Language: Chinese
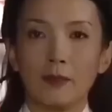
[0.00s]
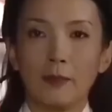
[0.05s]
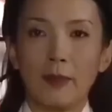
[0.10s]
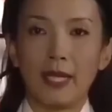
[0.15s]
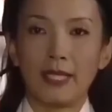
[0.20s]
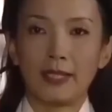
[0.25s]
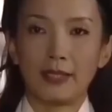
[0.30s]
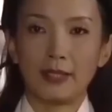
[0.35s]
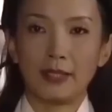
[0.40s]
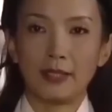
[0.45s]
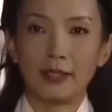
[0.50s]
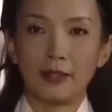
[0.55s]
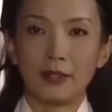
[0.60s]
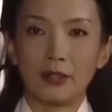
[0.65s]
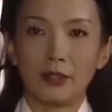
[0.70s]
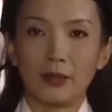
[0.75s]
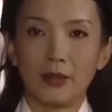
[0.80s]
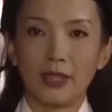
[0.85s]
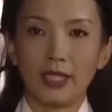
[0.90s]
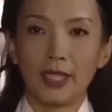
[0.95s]
认百
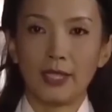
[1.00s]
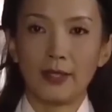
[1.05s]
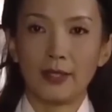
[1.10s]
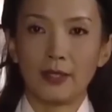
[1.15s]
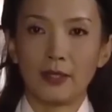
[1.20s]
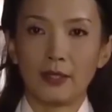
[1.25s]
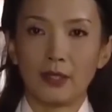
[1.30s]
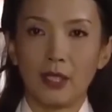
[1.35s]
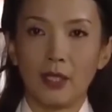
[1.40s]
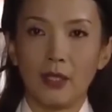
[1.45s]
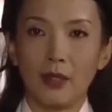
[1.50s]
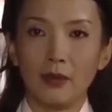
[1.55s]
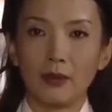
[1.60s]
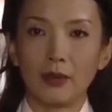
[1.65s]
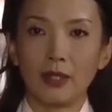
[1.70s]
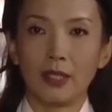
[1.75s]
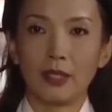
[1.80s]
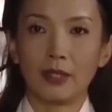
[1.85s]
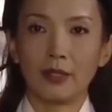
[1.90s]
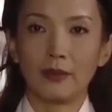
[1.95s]
姓就该认
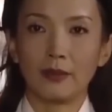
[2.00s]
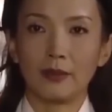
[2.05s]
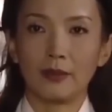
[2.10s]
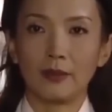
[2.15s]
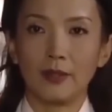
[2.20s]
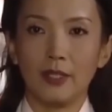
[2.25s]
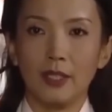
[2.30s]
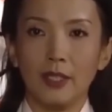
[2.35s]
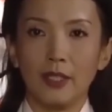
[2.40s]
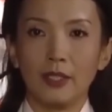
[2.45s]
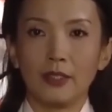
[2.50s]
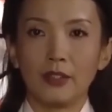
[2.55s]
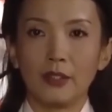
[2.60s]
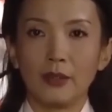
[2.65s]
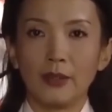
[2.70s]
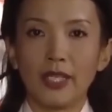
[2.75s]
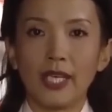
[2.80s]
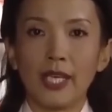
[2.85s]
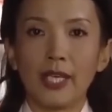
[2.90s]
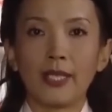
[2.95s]
朝廷，
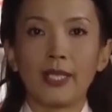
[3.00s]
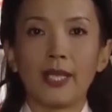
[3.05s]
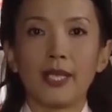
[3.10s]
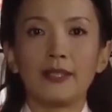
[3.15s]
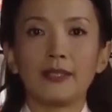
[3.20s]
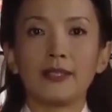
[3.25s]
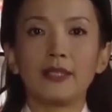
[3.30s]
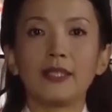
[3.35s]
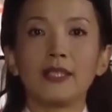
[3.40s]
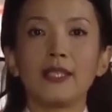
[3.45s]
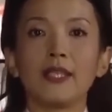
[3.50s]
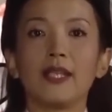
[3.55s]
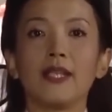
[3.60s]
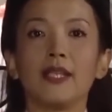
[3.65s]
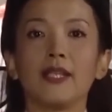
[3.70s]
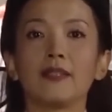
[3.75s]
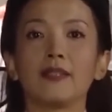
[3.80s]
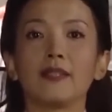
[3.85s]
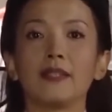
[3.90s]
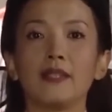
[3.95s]
就该感谢
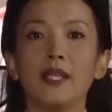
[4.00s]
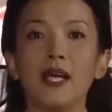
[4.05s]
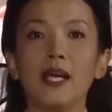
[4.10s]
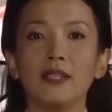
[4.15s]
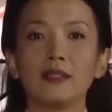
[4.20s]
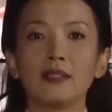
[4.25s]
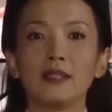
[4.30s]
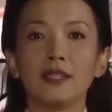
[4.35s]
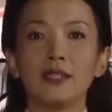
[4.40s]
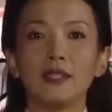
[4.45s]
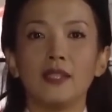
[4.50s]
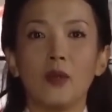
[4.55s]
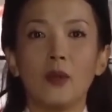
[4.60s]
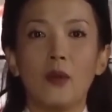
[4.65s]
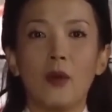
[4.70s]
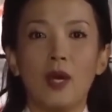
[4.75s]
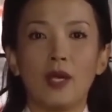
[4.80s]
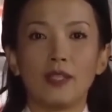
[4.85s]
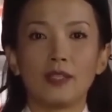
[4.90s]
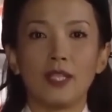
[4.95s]
当今的
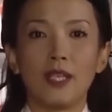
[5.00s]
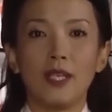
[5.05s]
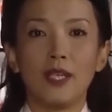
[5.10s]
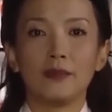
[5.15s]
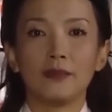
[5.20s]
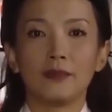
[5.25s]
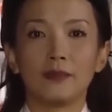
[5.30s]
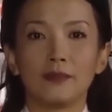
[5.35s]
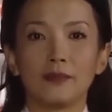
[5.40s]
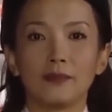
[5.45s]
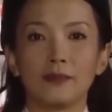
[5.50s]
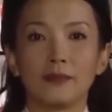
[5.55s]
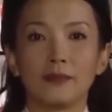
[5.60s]
皇上。